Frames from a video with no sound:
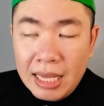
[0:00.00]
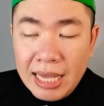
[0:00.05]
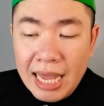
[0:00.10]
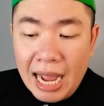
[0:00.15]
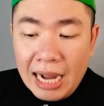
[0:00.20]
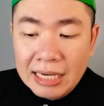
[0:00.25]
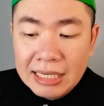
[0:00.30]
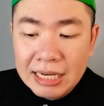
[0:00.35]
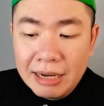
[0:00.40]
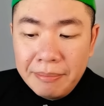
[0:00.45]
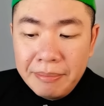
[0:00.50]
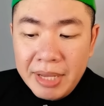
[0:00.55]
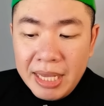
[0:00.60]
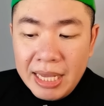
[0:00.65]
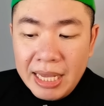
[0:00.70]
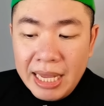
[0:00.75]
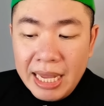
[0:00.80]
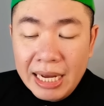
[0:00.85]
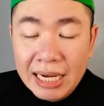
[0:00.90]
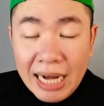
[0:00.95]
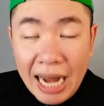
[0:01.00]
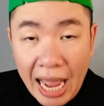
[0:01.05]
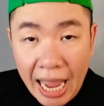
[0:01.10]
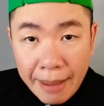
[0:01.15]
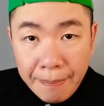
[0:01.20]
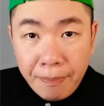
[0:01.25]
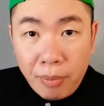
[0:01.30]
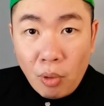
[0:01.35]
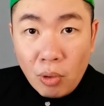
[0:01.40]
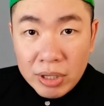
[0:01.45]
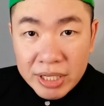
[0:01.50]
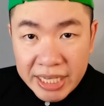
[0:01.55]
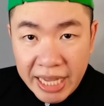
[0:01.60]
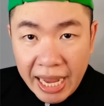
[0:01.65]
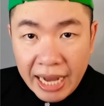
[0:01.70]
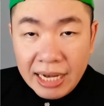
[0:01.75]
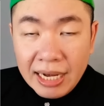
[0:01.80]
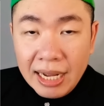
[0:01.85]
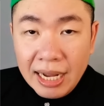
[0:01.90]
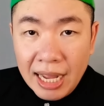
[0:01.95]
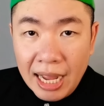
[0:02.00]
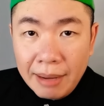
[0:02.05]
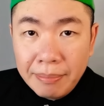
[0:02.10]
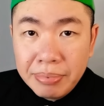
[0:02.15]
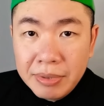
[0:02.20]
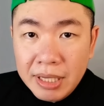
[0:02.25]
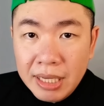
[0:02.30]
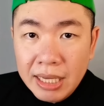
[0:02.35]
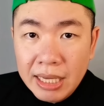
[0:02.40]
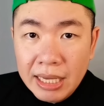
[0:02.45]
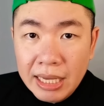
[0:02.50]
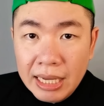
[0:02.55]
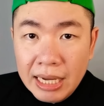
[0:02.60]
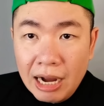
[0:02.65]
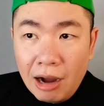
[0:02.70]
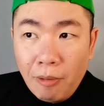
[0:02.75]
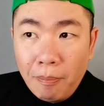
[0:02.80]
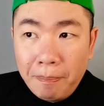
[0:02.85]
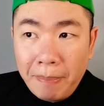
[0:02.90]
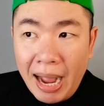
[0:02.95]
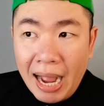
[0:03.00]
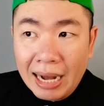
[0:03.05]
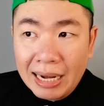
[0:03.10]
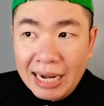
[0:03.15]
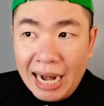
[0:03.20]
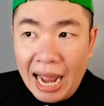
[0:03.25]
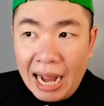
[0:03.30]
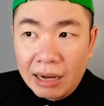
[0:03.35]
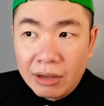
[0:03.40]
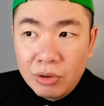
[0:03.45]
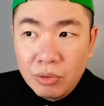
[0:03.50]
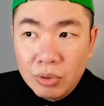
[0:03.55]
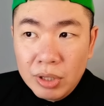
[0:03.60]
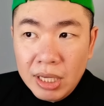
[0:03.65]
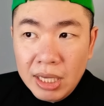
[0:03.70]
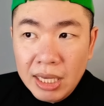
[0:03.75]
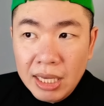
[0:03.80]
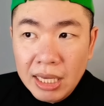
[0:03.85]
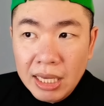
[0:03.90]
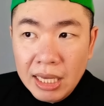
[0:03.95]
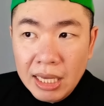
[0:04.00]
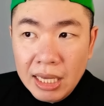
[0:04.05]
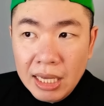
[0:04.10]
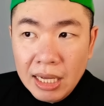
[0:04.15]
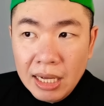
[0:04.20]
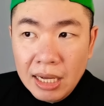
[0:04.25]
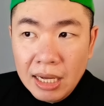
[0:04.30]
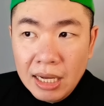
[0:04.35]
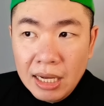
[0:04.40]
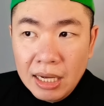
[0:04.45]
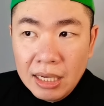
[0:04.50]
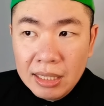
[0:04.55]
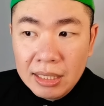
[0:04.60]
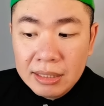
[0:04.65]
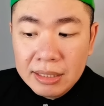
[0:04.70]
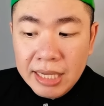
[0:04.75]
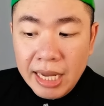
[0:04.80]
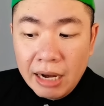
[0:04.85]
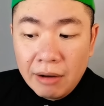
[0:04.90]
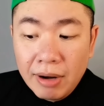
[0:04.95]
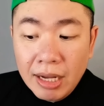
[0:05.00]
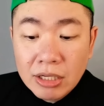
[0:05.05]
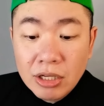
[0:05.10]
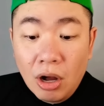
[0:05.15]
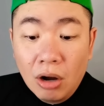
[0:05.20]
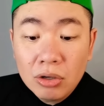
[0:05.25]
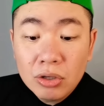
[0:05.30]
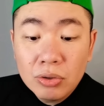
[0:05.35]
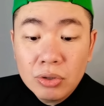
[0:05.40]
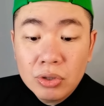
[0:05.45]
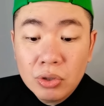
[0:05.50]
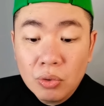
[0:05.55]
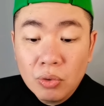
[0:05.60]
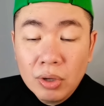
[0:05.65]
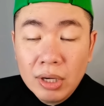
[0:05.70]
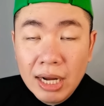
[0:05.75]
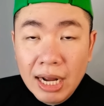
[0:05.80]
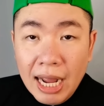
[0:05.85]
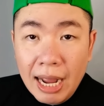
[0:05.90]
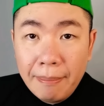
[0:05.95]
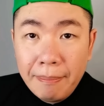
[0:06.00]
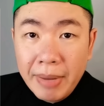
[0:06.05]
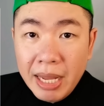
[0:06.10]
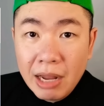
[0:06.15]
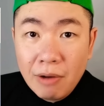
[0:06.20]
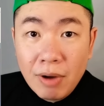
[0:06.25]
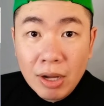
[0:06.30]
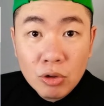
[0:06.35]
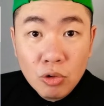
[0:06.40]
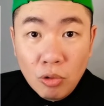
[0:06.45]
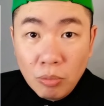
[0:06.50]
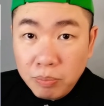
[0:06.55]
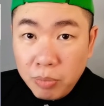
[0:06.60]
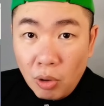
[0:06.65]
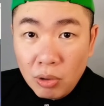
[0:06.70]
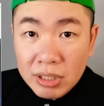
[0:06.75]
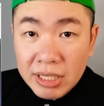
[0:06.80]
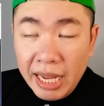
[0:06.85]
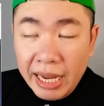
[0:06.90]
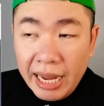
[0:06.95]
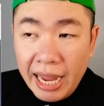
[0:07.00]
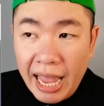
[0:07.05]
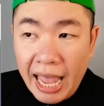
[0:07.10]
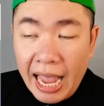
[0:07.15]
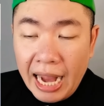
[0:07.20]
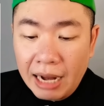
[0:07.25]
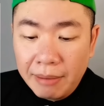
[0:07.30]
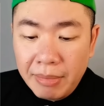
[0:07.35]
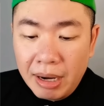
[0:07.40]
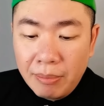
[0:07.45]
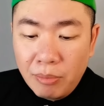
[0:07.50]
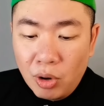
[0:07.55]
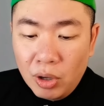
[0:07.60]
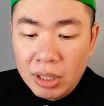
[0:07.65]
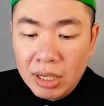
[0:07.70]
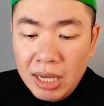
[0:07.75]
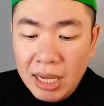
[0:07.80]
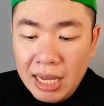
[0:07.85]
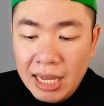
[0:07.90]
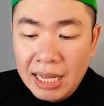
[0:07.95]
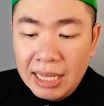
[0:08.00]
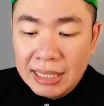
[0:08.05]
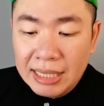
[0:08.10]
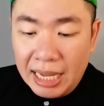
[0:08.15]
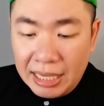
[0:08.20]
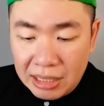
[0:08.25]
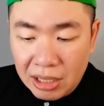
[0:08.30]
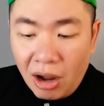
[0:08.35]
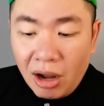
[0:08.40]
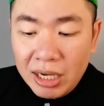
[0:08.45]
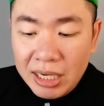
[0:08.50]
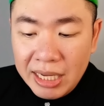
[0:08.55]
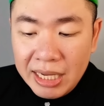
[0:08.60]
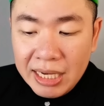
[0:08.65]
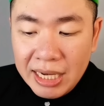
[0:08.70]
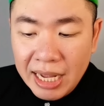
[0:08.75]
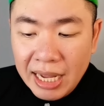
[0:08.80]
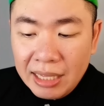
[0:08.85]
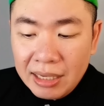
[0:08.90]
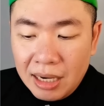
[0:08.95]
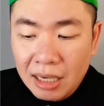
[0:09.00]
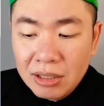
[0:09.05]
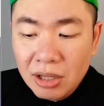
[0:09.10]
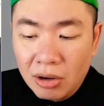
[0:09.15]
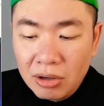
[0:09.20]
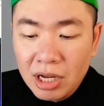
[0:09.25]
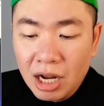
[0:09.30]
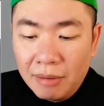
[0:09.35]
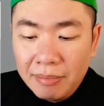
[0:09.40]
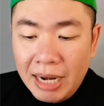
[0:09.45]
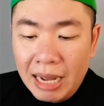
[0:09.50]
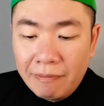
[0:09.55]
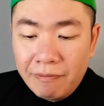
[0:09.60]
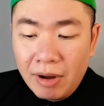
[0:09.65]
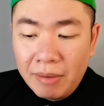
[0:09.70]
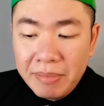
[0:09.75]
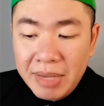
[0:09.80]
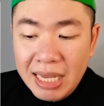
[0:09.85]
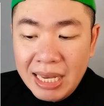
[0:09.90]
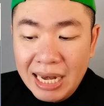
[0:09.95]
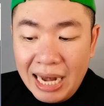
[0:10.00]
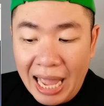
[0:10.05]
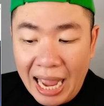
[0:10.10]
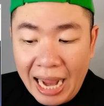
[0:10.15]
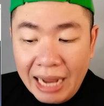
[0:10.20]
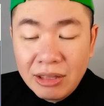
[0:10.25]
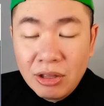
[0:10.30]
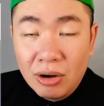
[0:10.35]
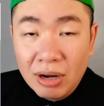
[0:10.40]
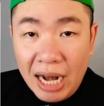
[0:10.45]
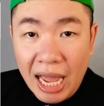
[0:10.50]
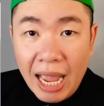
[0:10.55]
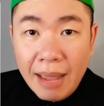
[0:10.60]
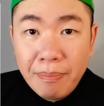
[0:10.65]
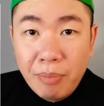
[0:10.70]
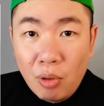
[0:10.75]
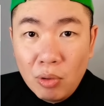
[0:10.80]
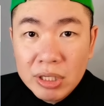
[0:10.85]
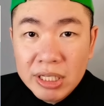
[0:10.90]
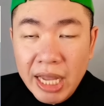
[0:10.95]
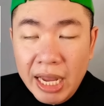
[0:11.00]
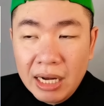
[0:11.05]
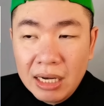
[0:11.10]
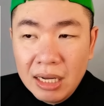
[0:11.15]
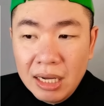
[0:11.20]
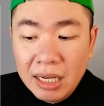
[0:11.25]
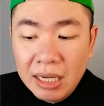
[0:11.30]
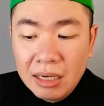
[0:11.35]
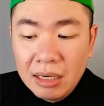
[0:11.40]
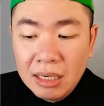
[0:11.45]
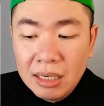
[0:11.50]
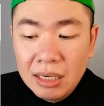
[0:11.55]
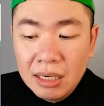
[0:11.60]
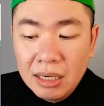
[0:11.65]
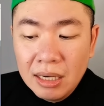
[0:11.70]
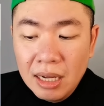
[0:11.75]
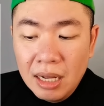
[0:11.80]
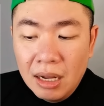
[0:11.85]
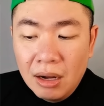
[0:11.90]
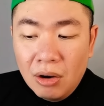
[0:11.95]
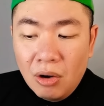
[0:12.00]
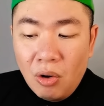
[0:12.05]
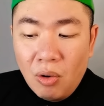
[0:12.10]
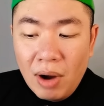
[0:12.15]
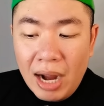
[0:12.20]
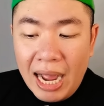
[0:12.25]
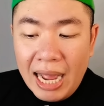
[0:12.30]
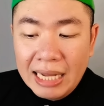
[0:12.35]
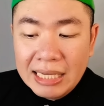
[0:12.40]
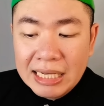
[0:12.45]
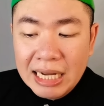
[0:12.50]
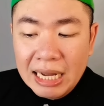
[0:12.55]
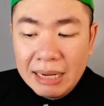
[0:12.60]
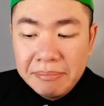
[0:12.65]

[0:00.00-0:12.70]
ยังจะมีอีกหลายโปรเจกต์นะครับที่เขาปักหลักอยู่ที่เทราสองจุดศูนย์นะครับไม่ใช่ว่าทุกโปรเจกต์แห่กันมาหมดแต่ตอนนี้เนี่ยก็ต้องยอมรับว่ามีหลายต่อหลายโปรเจกต์เลยคือ คงอาจจะ